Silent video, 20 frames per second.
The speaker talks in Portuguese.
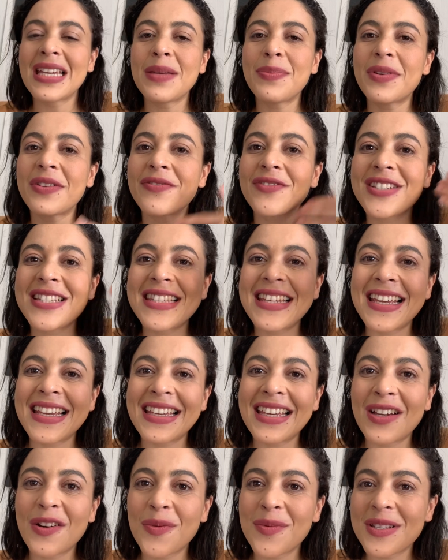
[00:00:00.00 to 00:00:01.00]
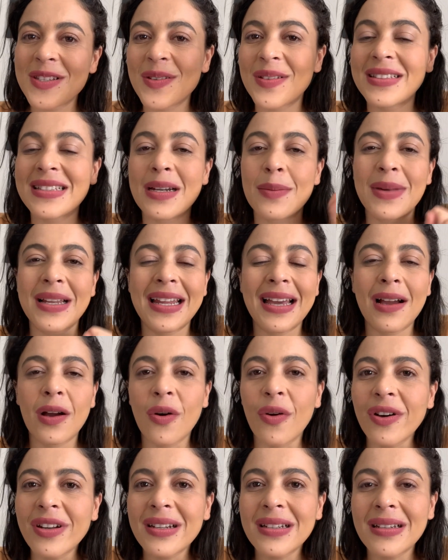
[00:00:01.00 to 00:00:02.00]
E para você que começou a trabalhar
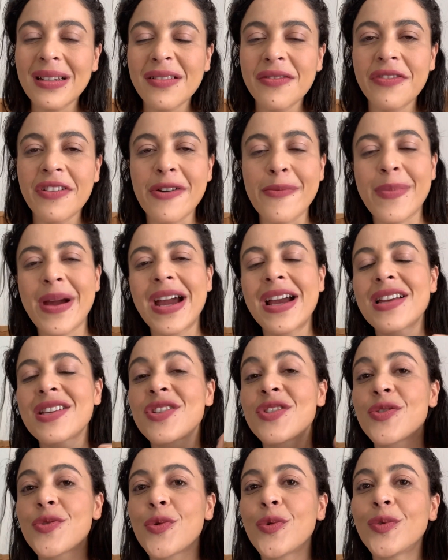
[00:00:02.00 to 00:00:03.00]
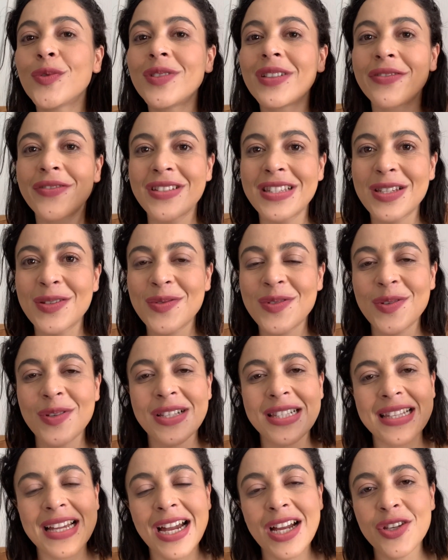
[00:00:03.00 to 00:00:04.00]
agora na né, enfermagem ou tá fazendo seu
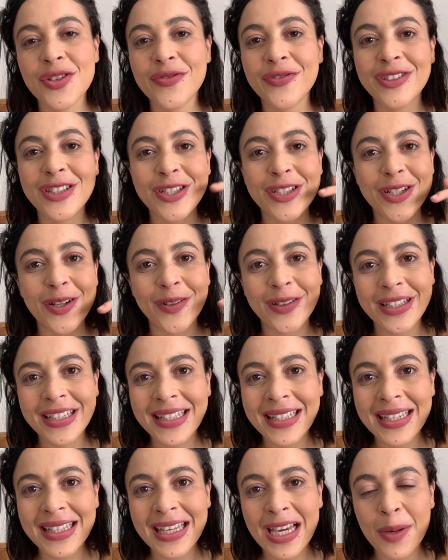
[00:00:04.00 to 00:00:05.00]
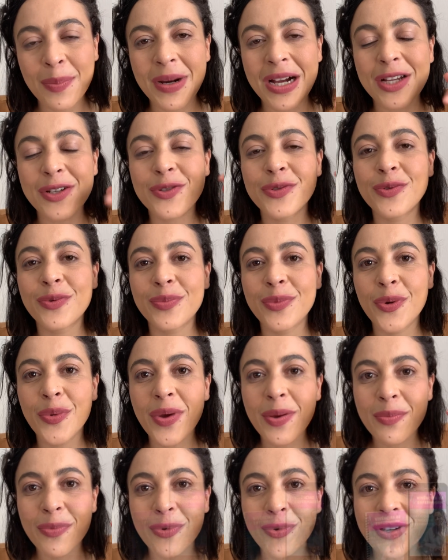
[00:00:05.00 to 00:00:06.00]
estágio, vou deixar o link aqui abaixo do meu
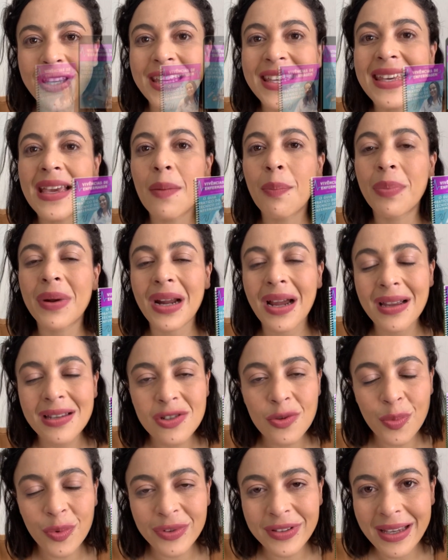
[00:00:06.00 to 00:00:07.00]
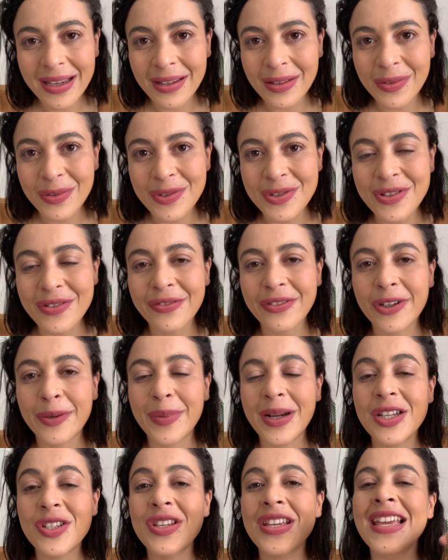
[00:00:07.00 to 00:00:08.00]
e-book Guia Prático Técnico de
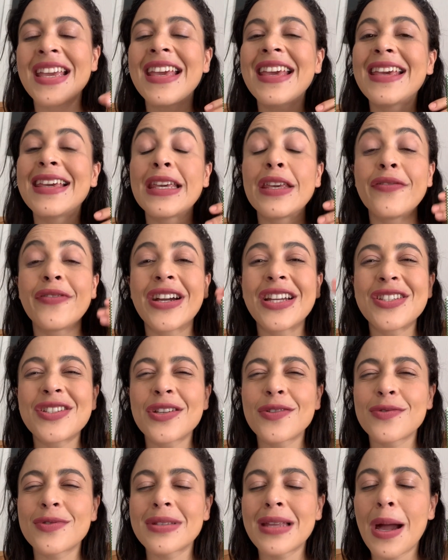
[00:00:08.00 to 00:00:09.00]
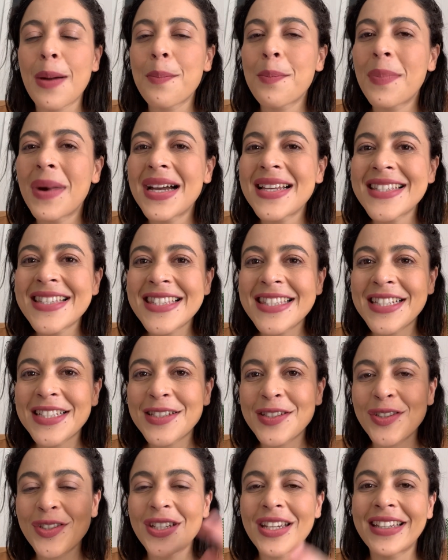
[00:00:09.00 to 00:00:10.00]
Enfermagem, que vai te ajudar
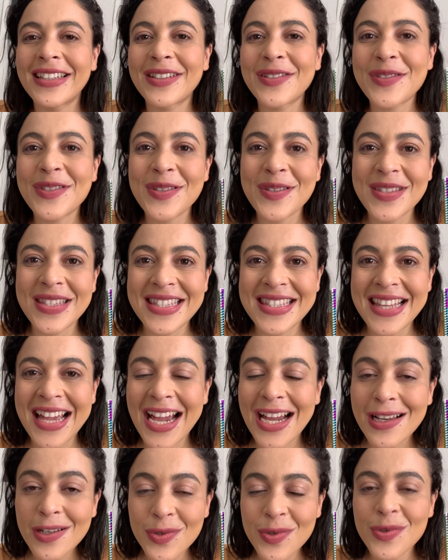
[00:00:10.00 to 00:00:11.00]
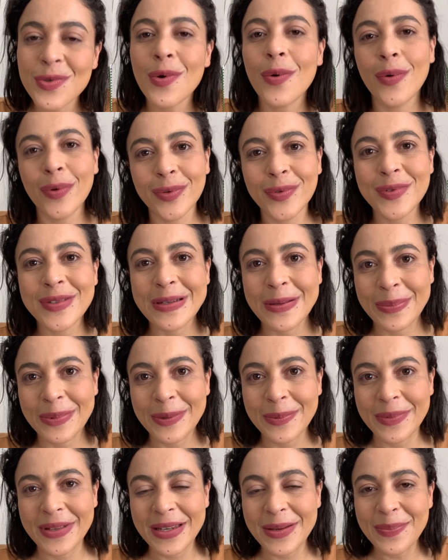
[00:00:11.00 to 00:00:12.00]
bastante aí nos seus estágios ou no seu
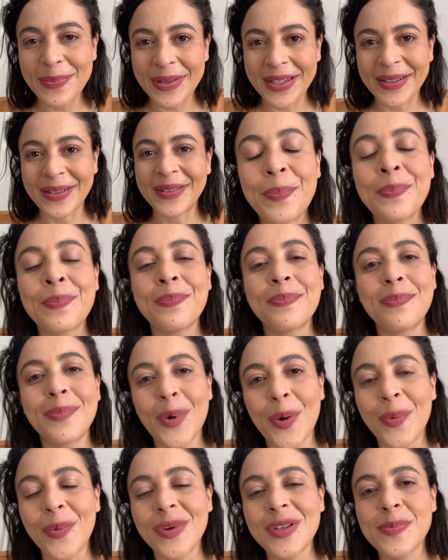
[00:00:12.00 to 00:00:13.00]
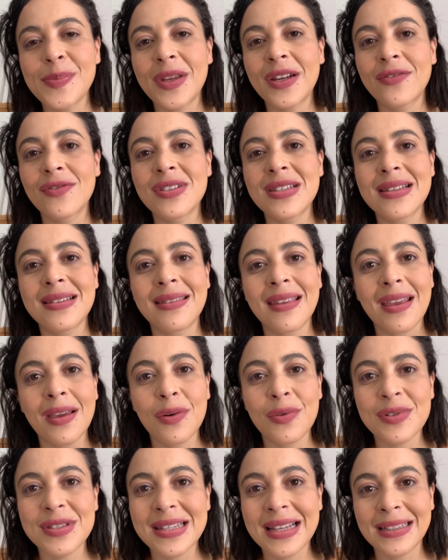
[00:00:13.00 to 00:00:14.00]
primeiro emprego. Bom, eu espero que você tenha
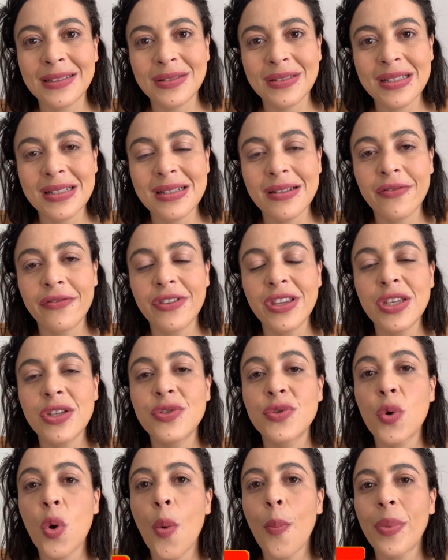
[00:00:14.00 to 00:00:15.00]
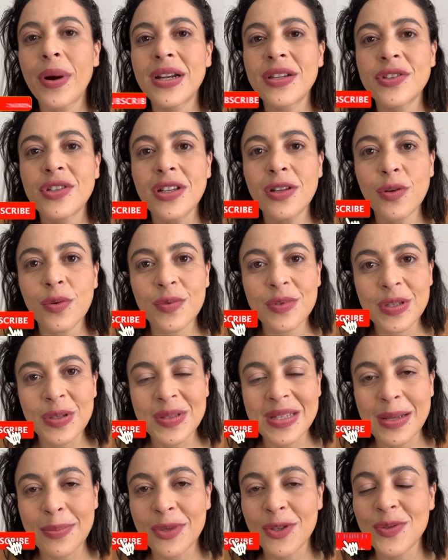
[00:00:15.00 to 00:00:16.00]
gostado desse vídeo, compartilhe com seus
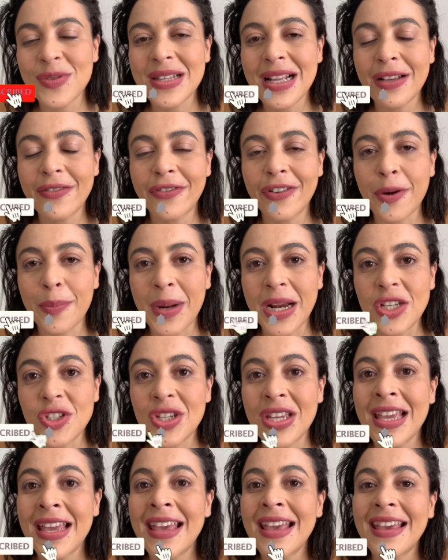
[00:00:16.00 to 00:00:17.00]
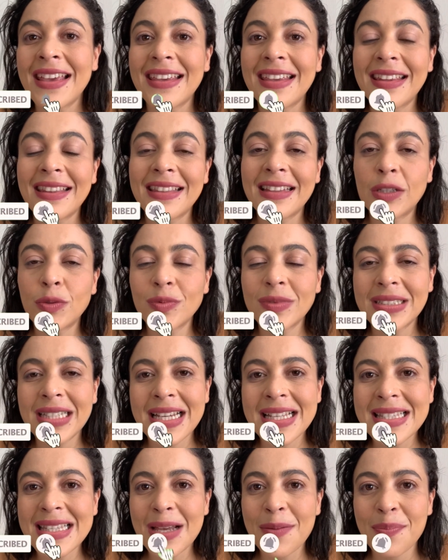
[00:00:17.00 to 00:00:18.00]
amigos da enfermagem que não
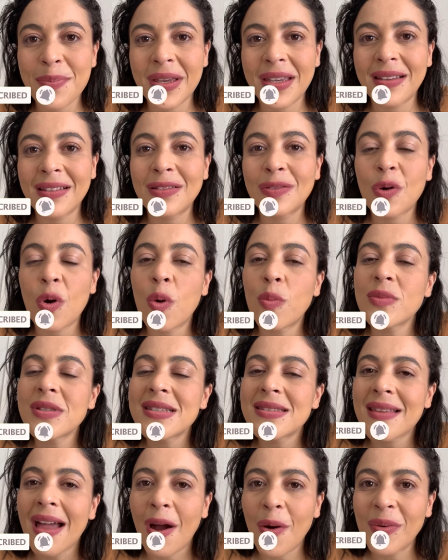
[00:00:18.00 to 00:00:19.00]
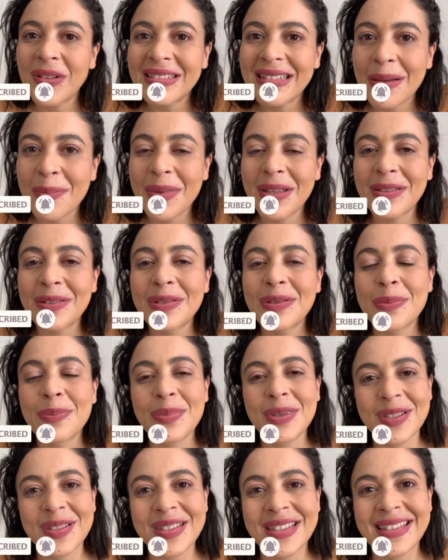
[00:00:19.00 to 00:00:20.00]
tá sabendo como está o andamento do
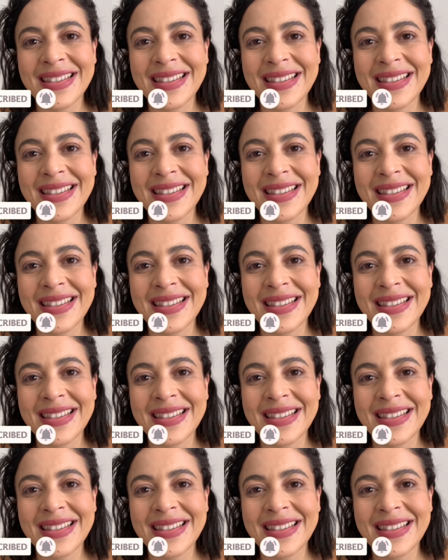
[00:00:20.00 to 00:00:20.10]
piso